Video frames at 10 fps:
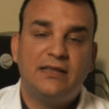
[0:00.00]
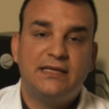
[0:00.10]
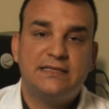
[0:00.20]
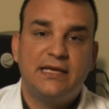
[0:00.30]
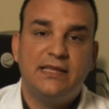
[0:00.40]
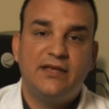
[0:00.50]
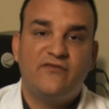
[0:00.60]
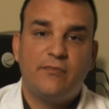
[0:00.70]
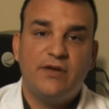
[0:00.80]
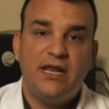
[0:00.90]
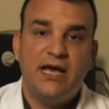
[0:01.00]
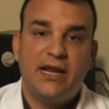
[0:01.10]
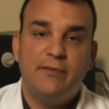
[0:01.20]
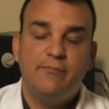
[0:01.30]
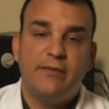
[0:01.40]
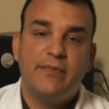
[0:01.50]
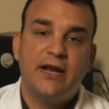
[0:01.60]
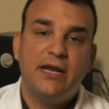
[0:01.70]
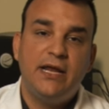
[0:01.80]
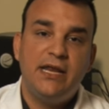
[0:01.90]
antecedentes familiares en
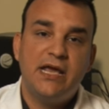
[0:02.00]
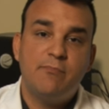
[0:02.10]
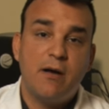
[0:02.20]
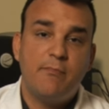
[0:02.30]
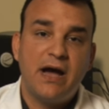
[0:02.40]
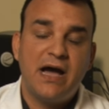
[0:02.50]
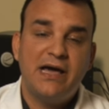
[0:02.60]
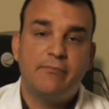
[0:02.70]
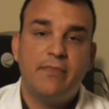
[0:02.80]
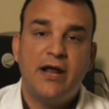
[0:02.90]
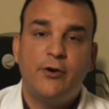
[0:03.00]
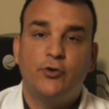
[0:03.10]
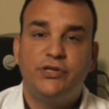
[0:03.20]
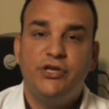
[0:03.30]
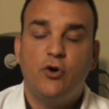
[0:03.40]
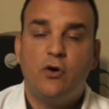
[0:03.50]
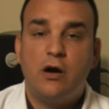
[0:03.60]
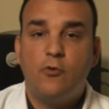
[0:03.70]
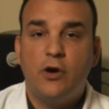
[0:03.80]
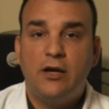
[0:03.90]
primera línea, papá, hermanos, tíos,
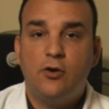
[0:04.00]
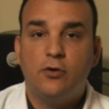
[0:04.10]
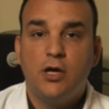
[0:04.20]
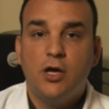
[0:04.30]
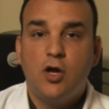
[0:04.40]
abuelos,